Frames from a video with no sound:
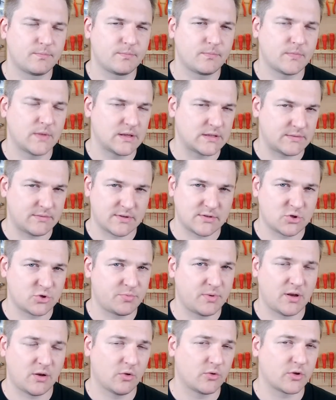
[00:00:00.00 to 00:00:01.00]
Er ist einfach zu
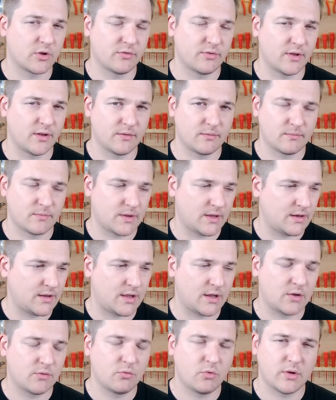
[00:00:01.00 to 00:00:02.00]
spät losgefahren. Keine
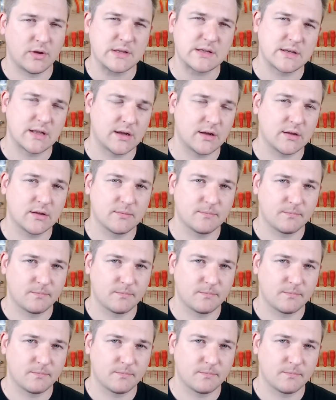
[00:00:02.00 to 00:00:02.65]
Ahnung, woran das lag.